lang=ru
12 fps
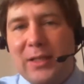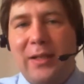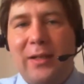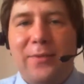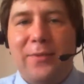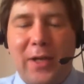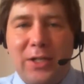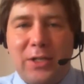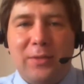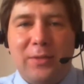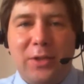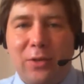И в конечном
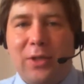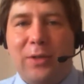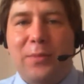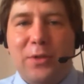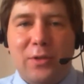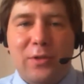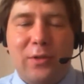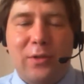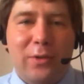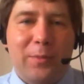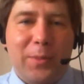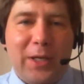итоге, безусловно,
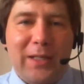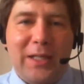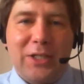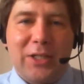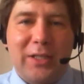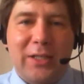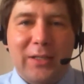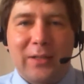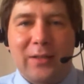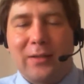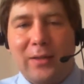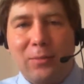продажи – это
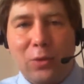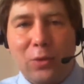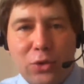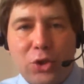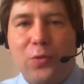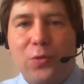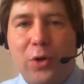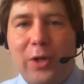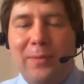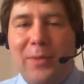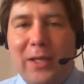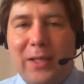там, ключевой
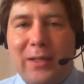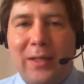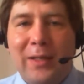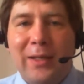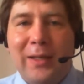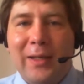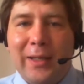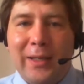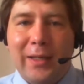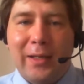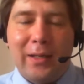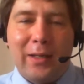элемент, и
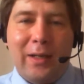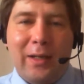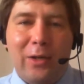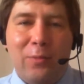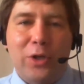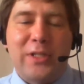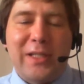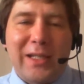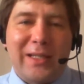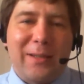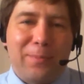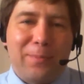э, любой
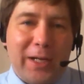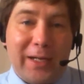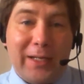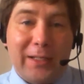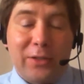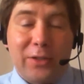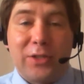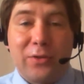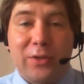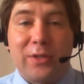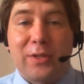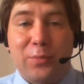стартап-проект, который сегодня
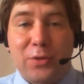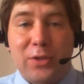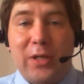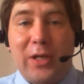запускает